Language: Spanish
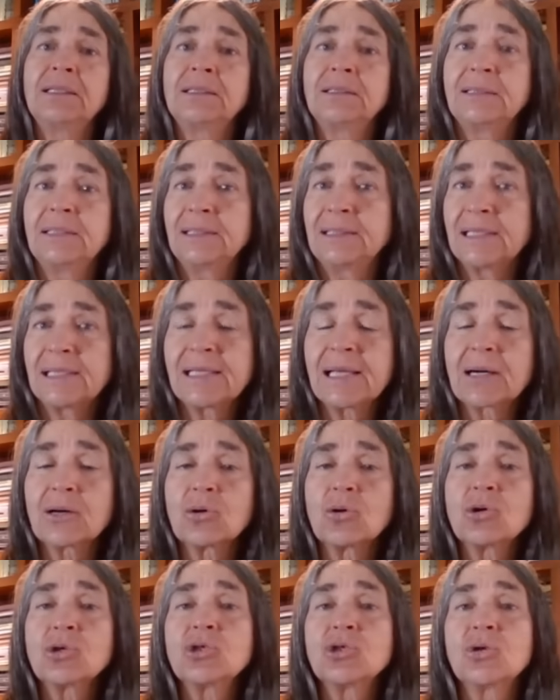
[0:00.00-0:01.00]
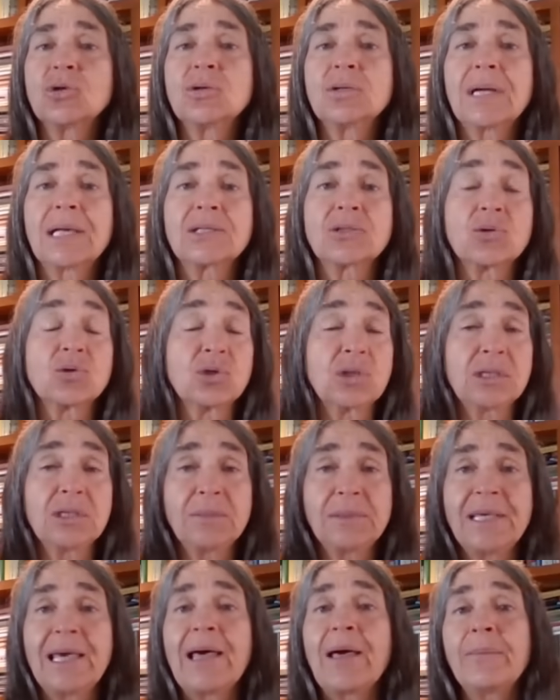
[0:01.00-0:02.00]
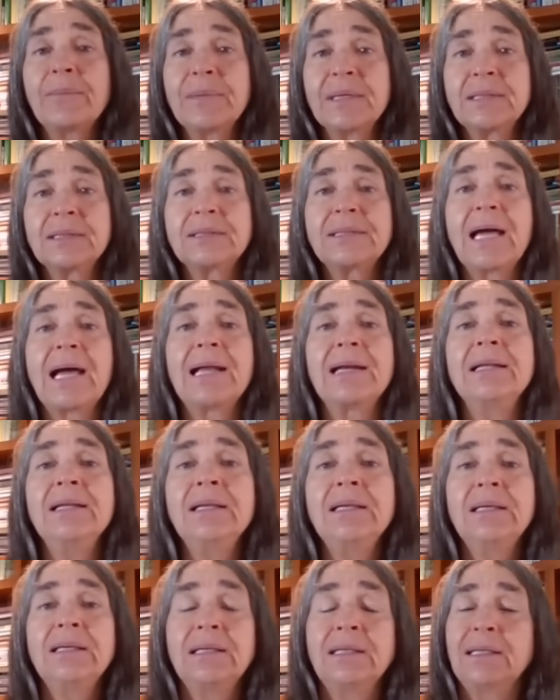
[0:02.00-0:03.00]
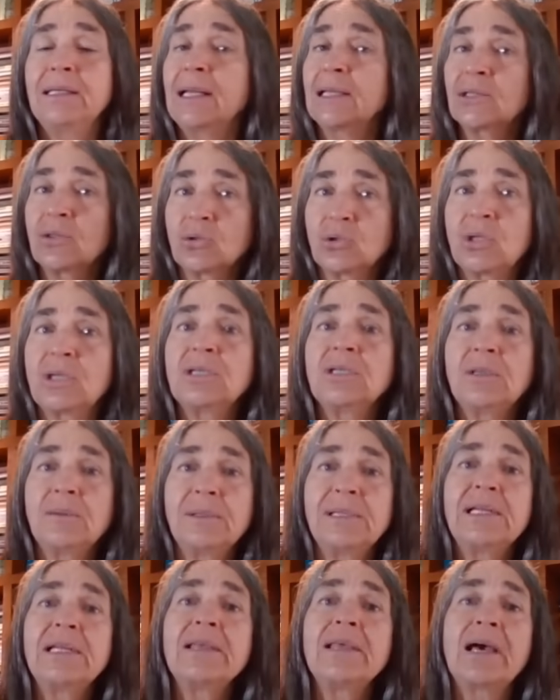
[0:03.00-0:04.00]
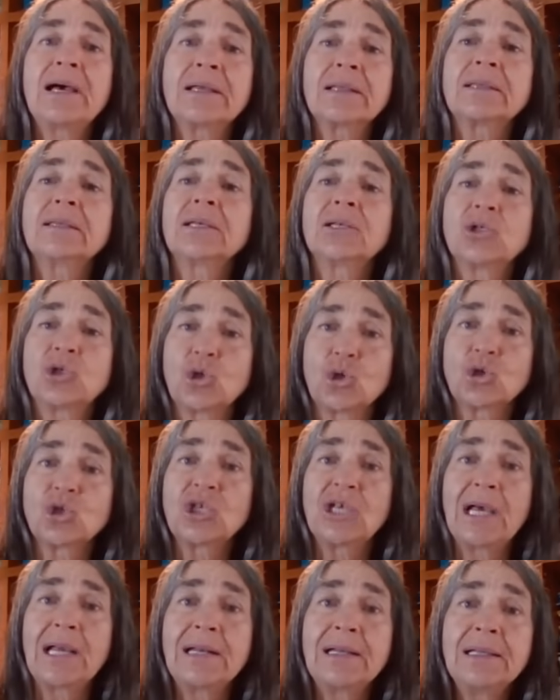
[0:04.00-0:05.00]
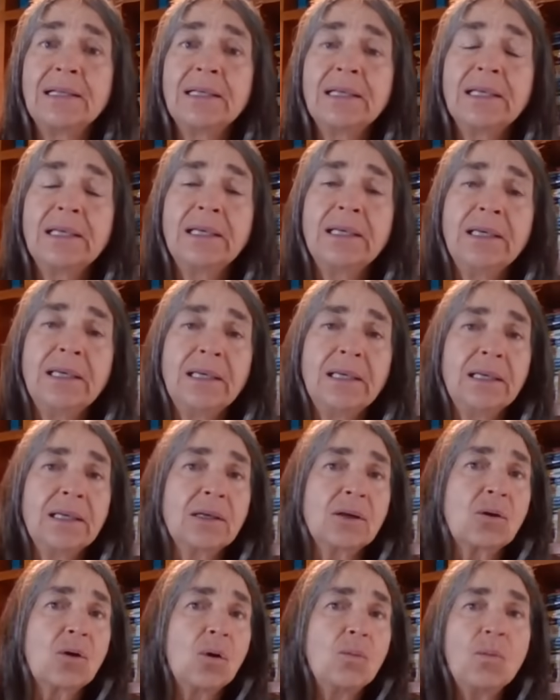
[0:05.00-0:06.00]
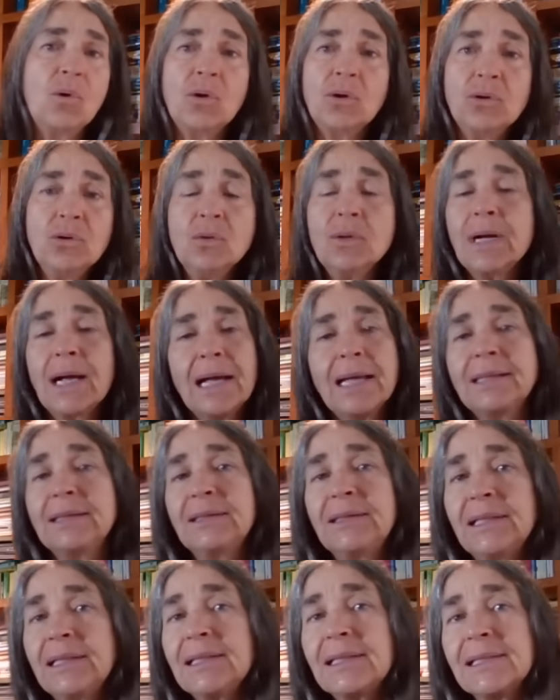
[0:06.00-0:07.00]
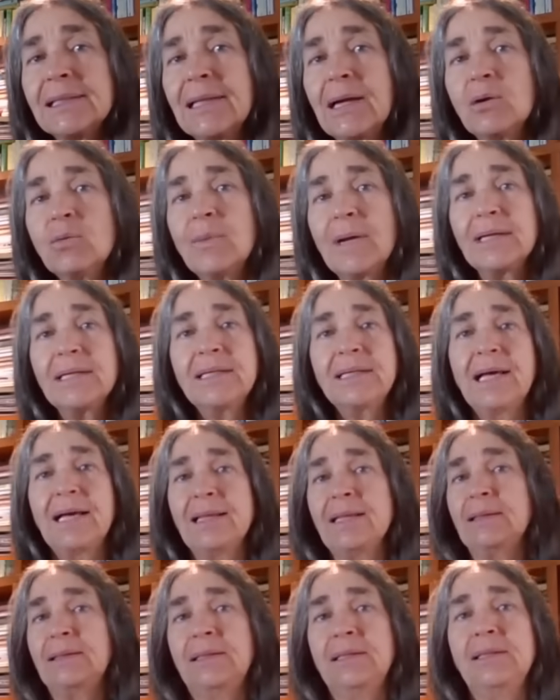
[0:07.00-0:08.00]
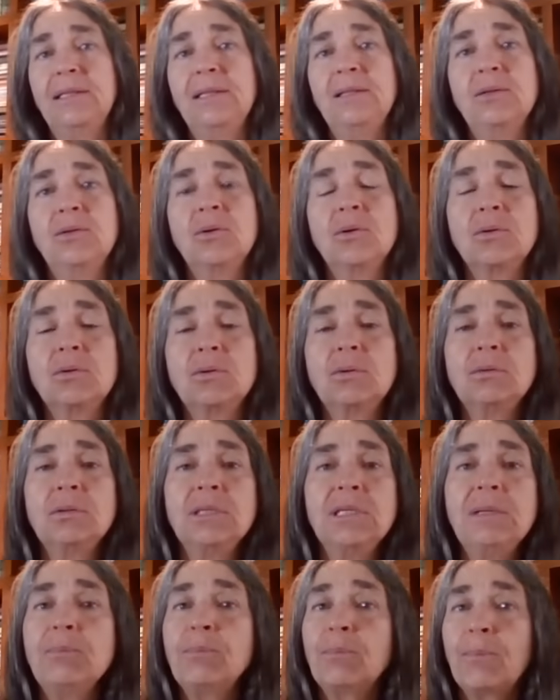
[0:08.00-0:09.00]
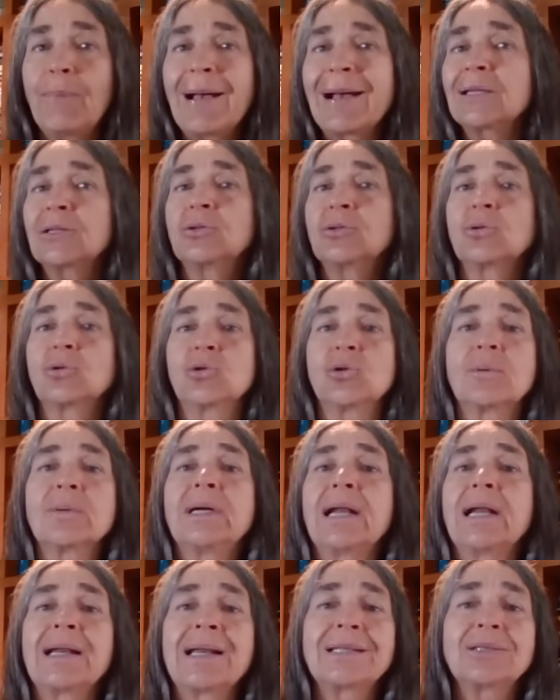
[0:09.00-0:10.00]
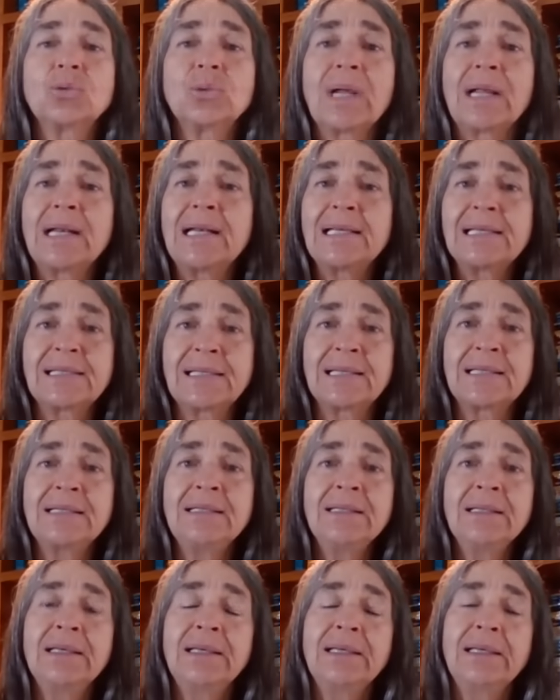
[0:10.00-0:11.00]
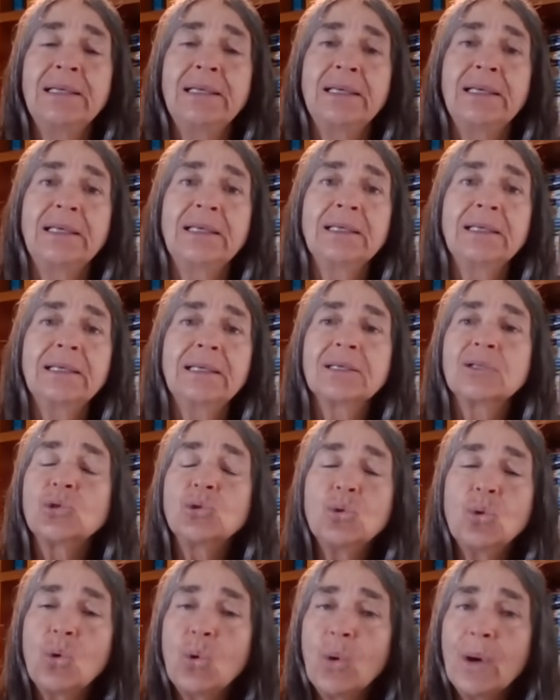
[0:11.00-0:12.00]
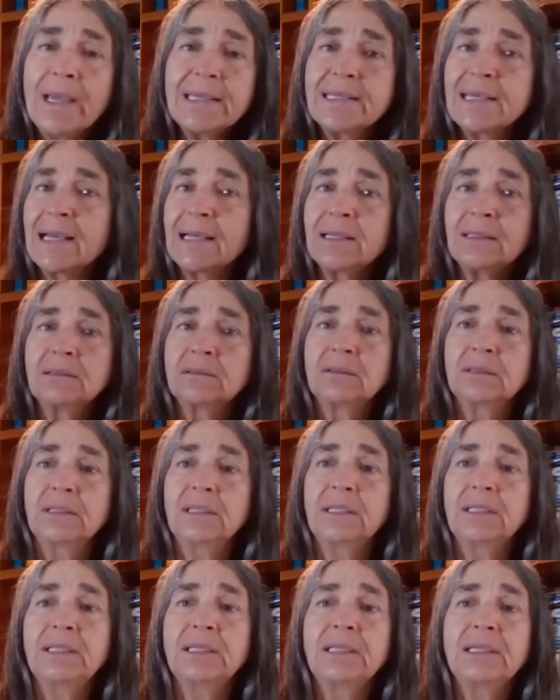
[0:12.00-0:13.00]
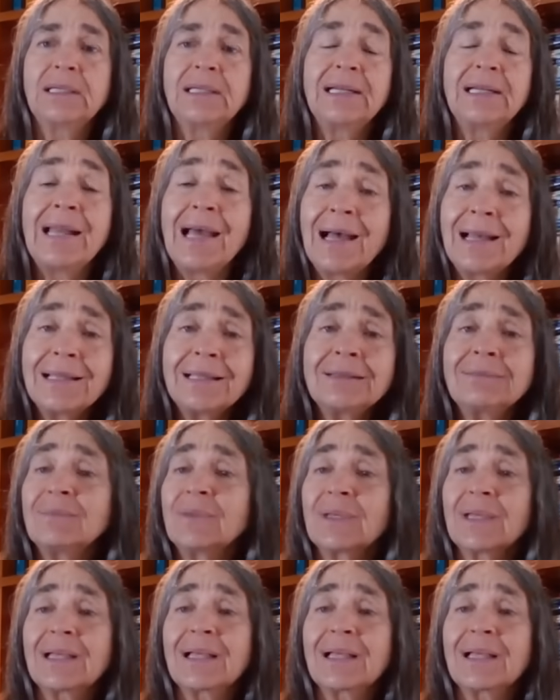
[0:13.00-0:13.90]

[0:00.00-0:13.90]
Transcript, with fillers: del desarrollo, la sostenibilidad ambiental y la sostenibilidad social. Como nunca antes, la humanidad ha tenido un impacto sobre la naturaleza en que su huella eh, la